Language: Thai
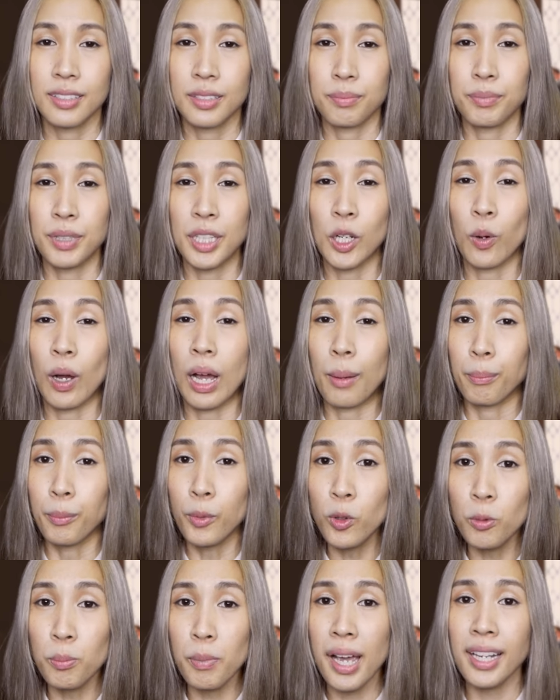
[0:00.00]
มีความ
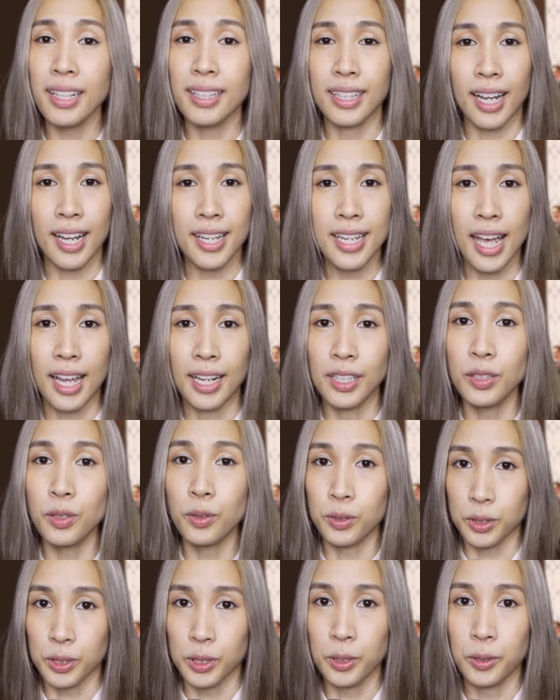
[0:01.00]
มุ่งมั่นขยันอ
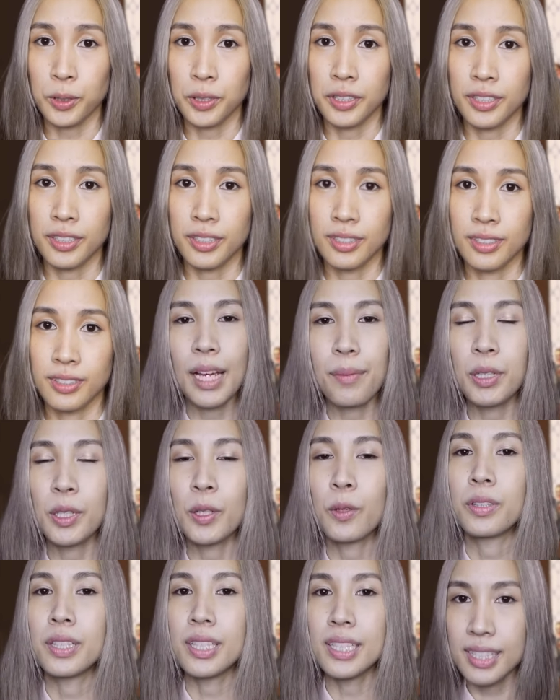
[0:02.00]
ดทนเป็น
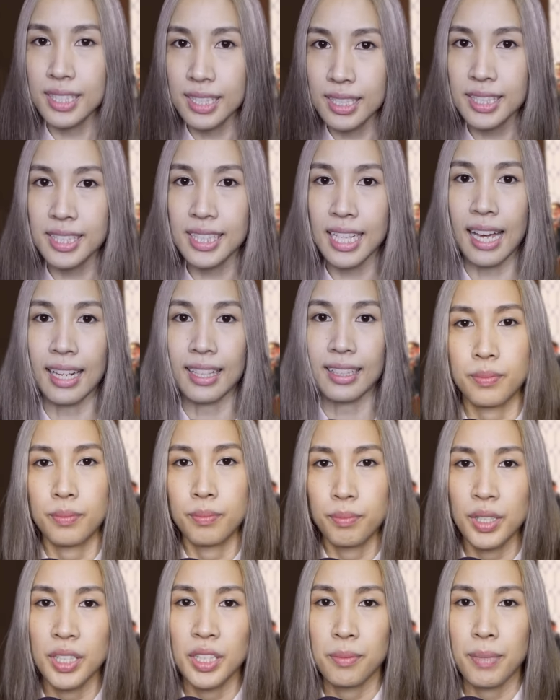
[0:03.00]
คนที่ซื่อสัตย์
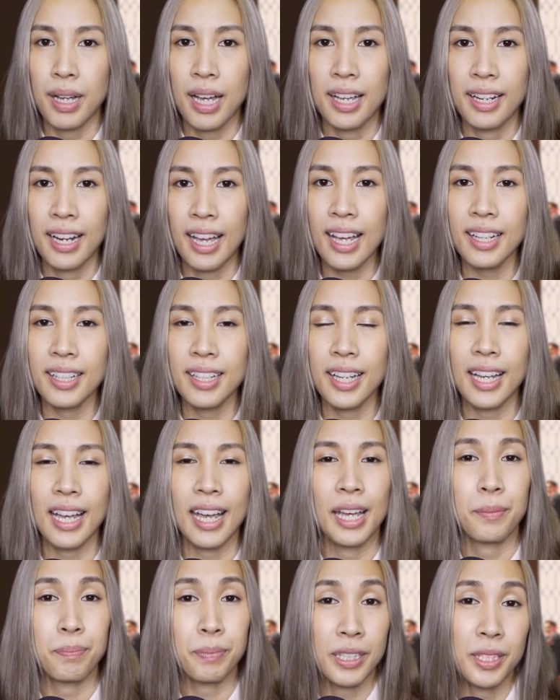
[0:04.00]
มีมานะใน
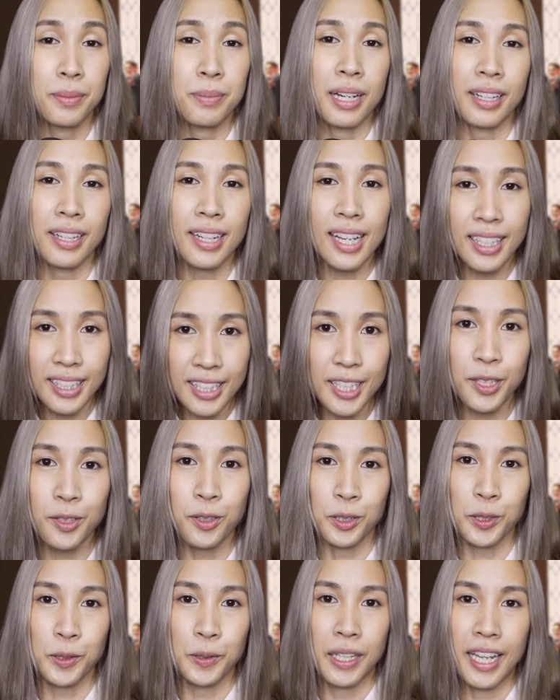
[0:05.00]
การปฏิบัติหน้าที่ข
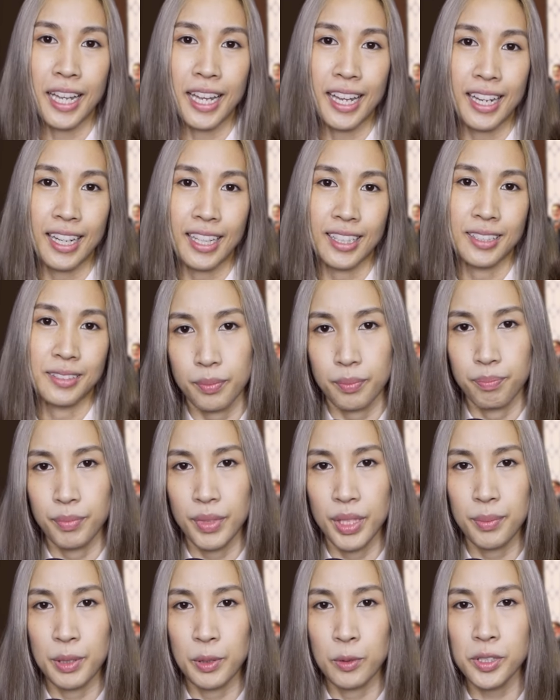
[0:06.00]
องตนเอง
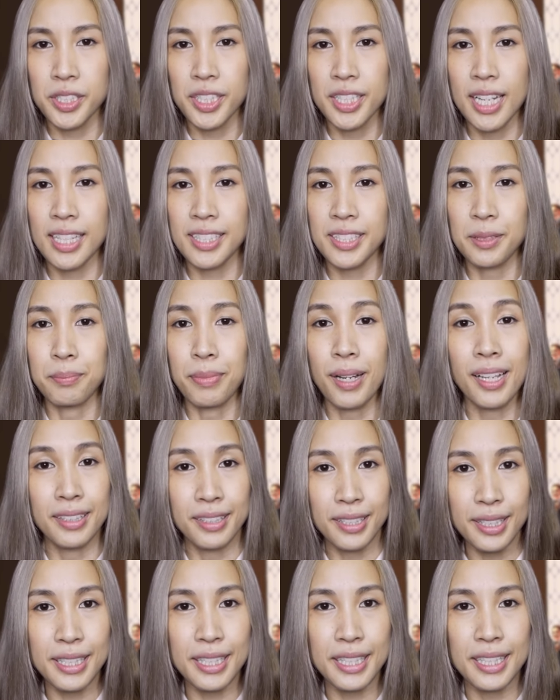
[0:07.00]
มีมนุษยสัมพัน
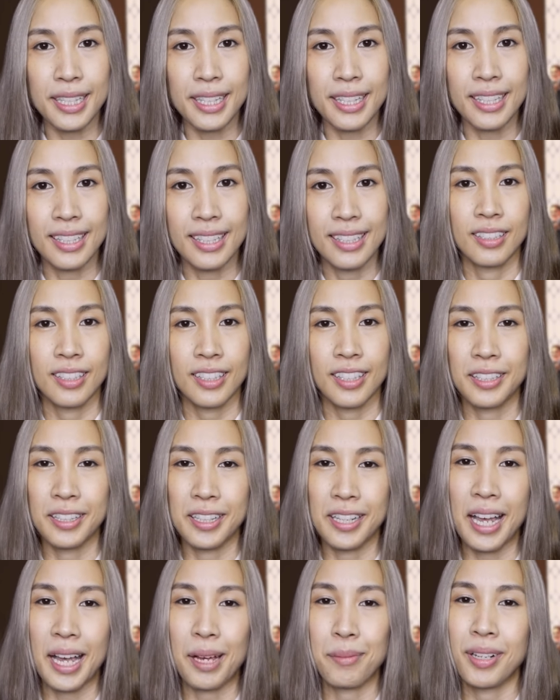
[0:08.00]
ธ์ที่ดีกิ
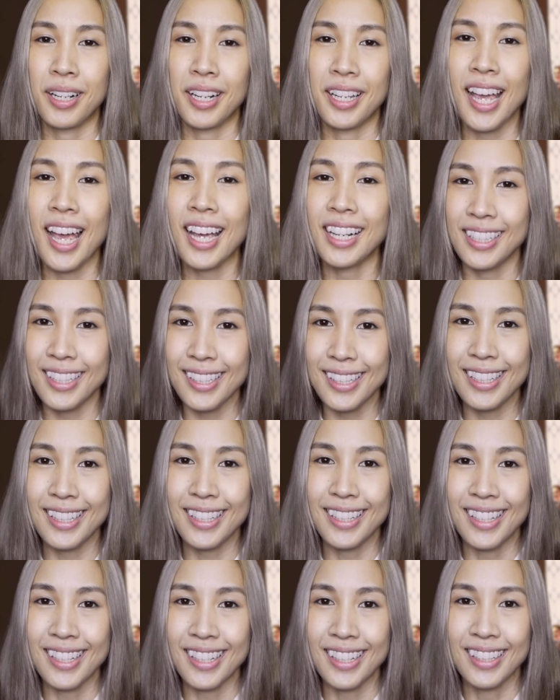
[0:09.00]
ริยามารยาทที่
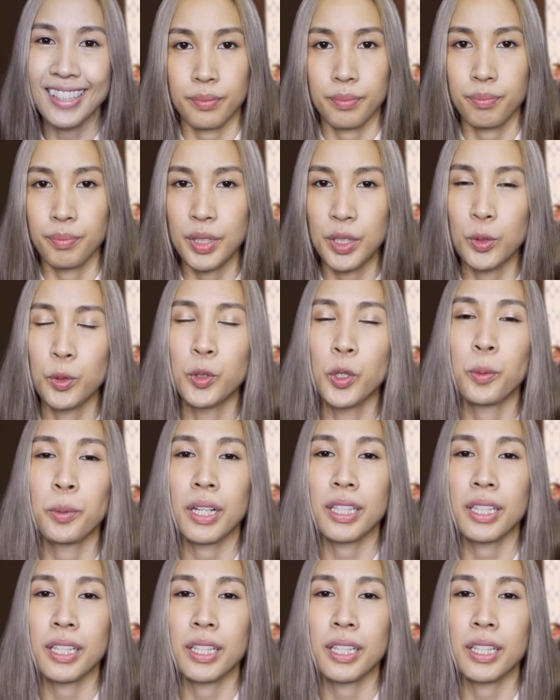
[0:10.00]
ดีมีอุดมค